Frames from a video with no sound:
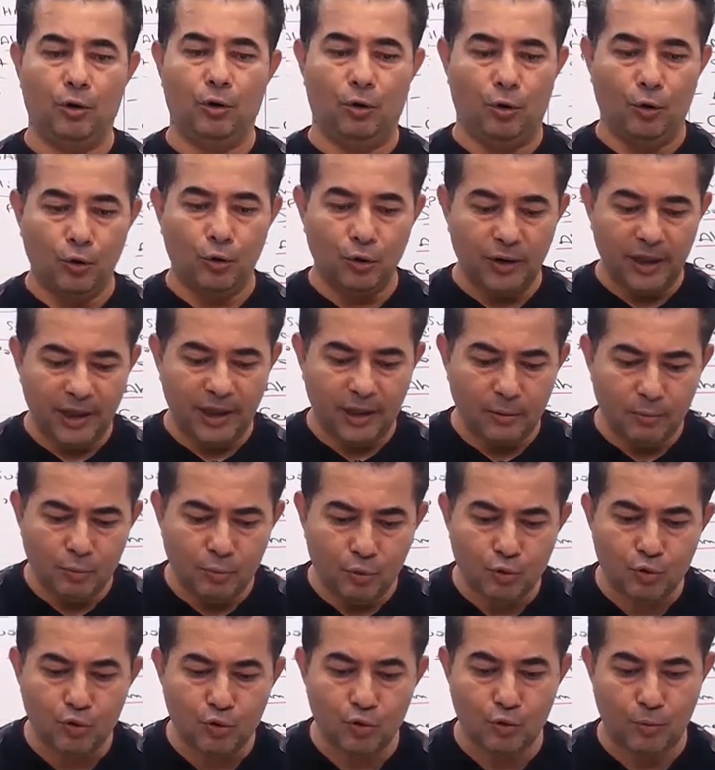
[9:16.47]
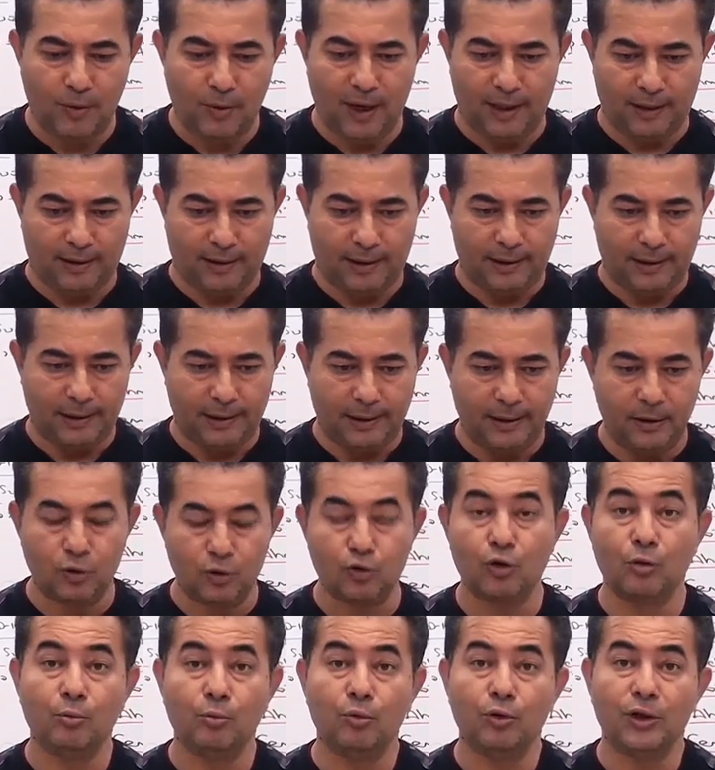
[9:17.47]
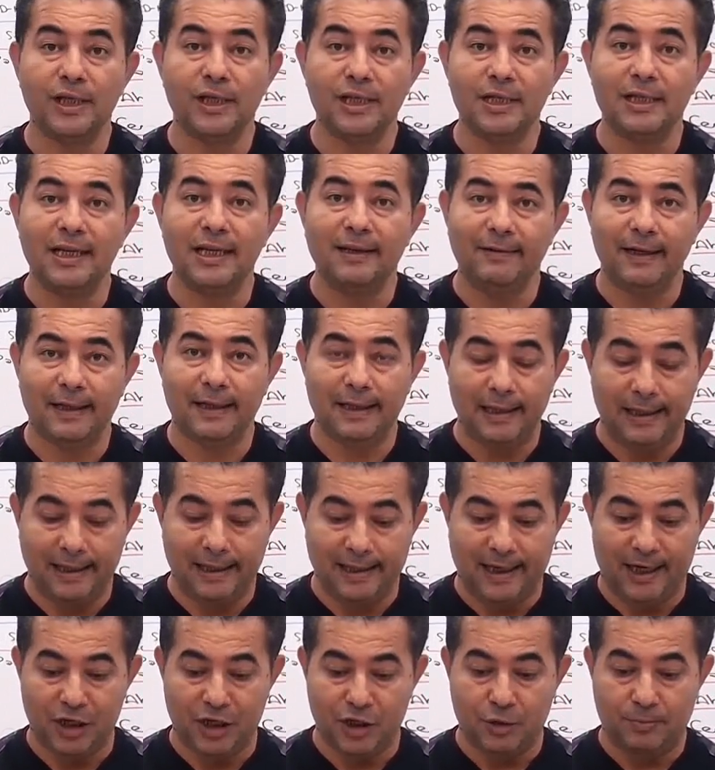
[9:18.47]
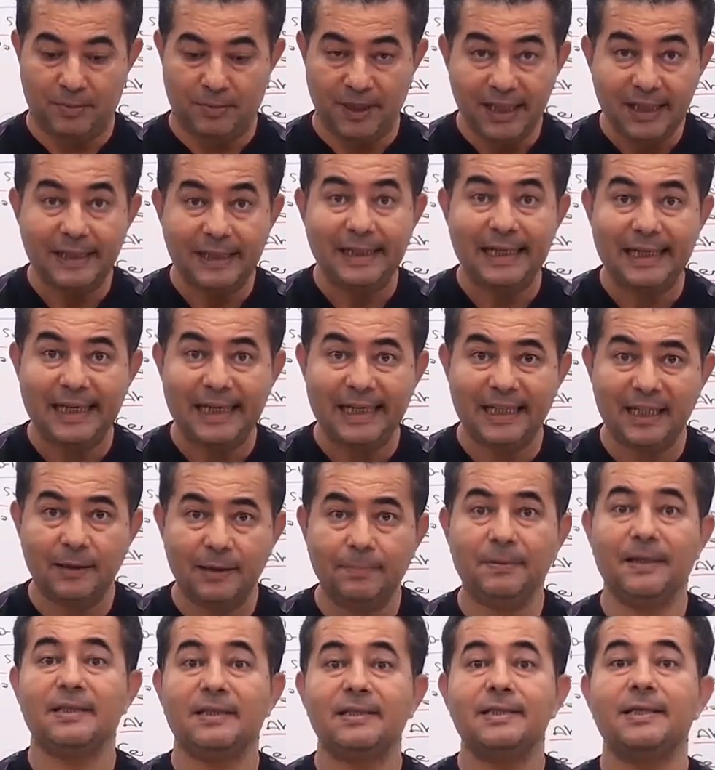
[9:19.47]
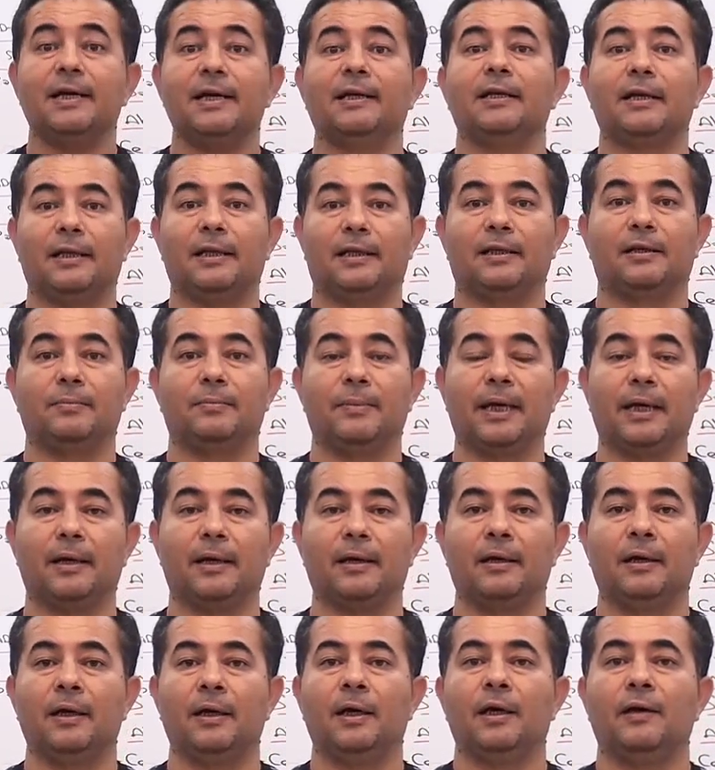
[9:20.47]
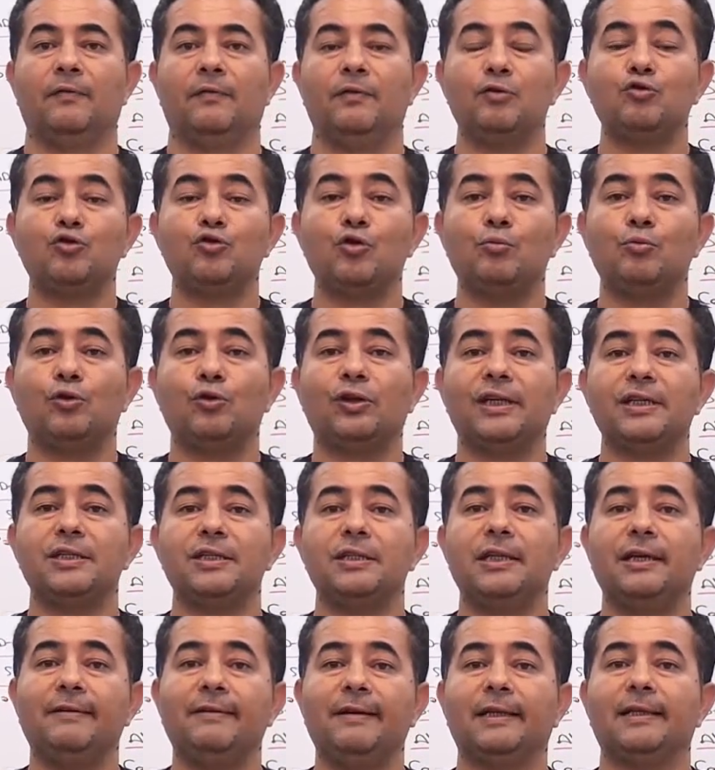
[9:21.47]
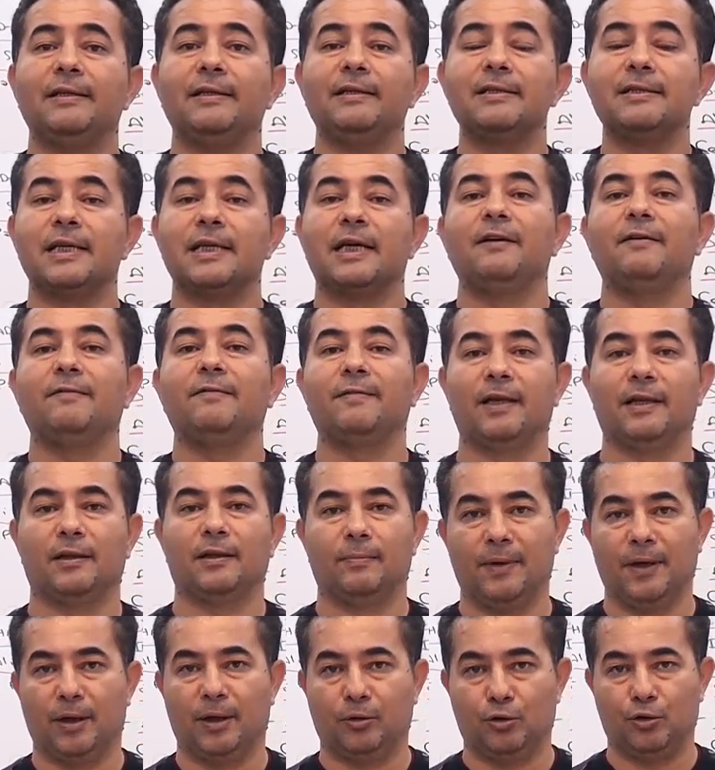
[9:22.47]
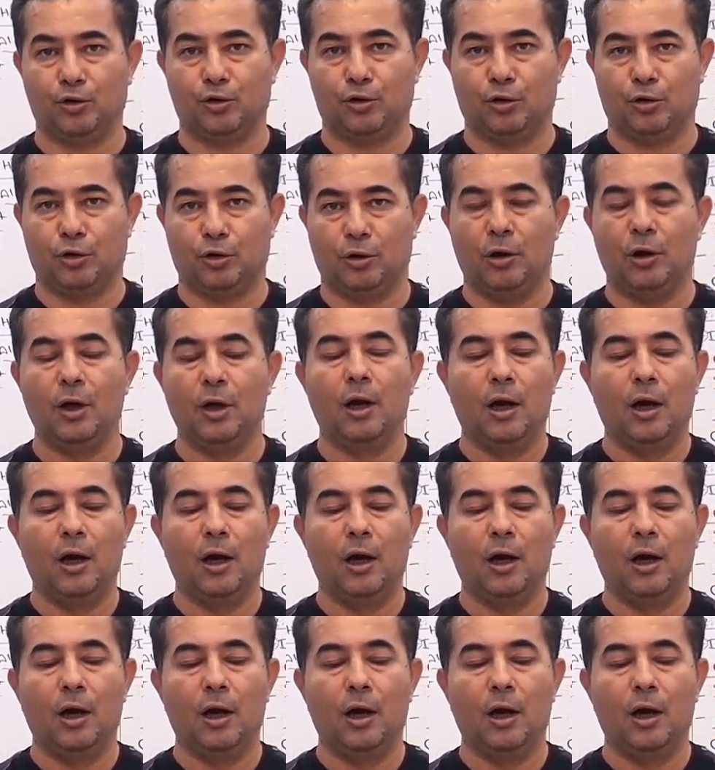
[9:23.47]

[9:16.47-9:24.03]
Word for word: Oradaki Müslümanları sömürgeci devletlere karşı bir araya getirip isyan ettirmeyi ve sömürgeci devletleri zayıflatmayı düşünüyor.